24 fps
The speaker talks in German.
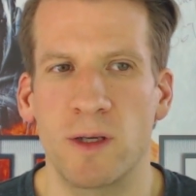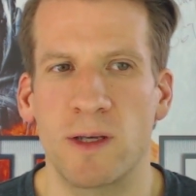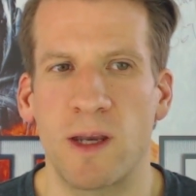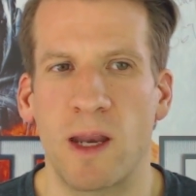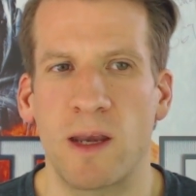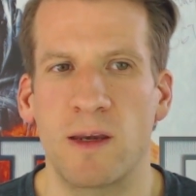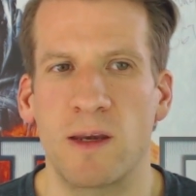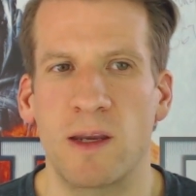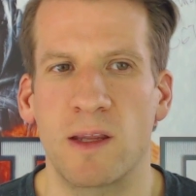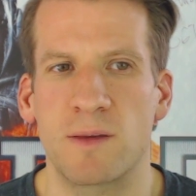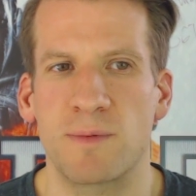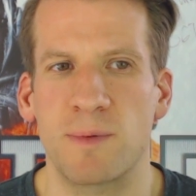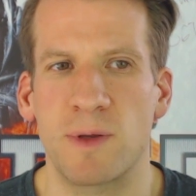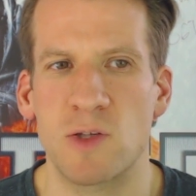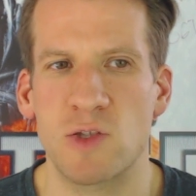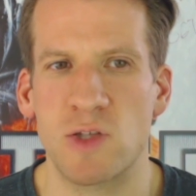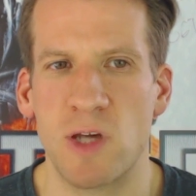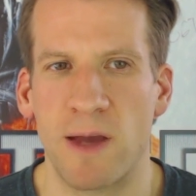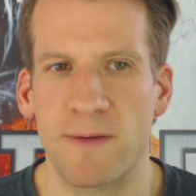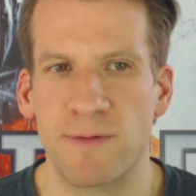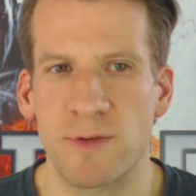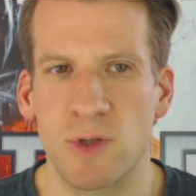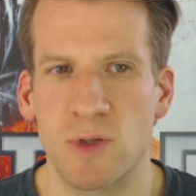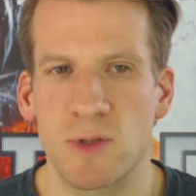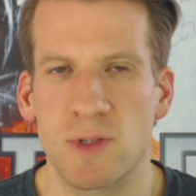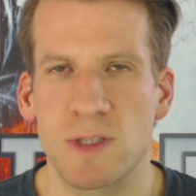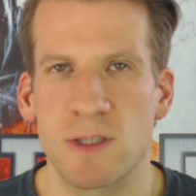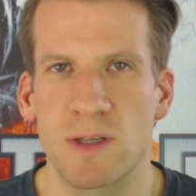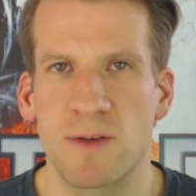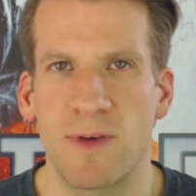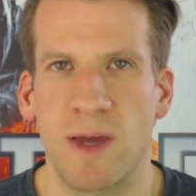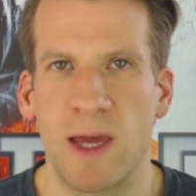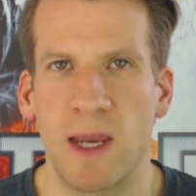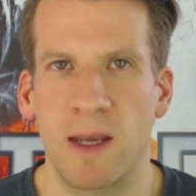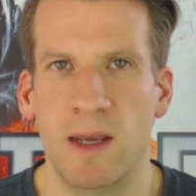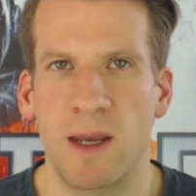dann jetzt bei den
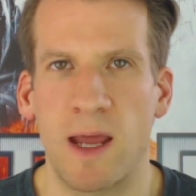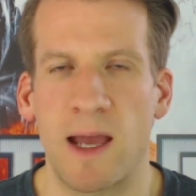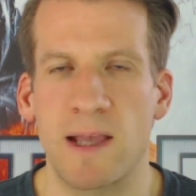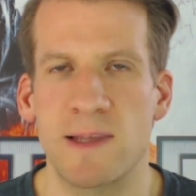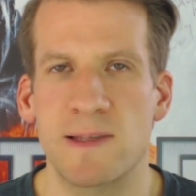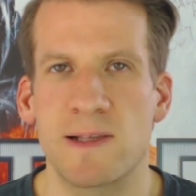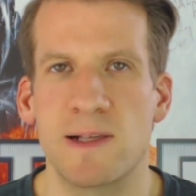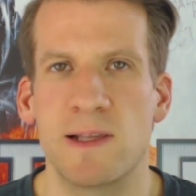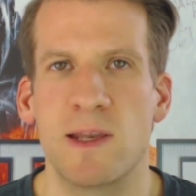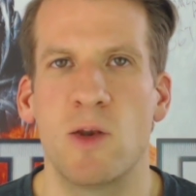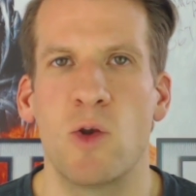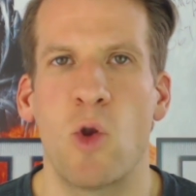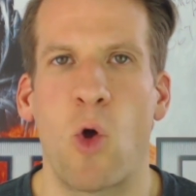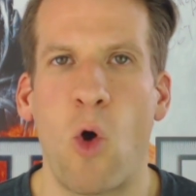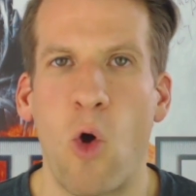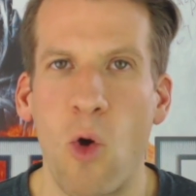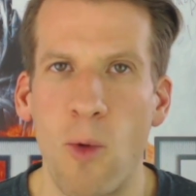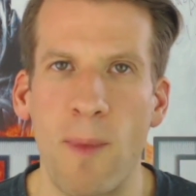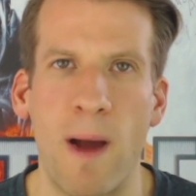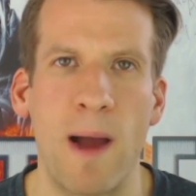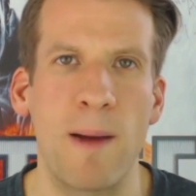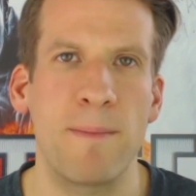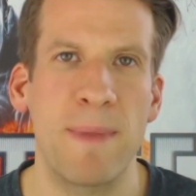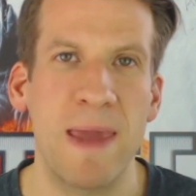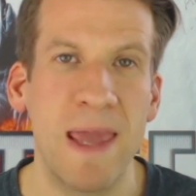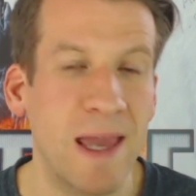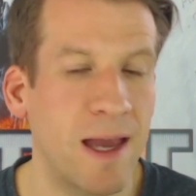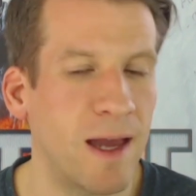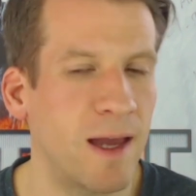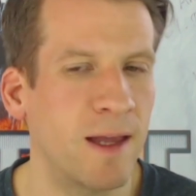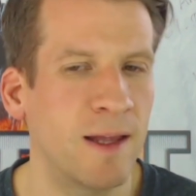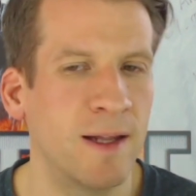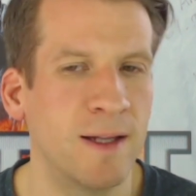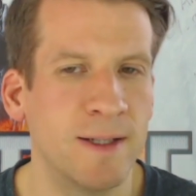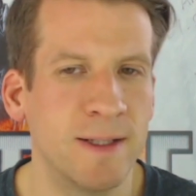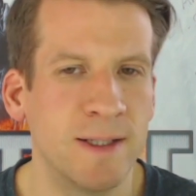Scharfschützengewehren einzelne nochmal mehr.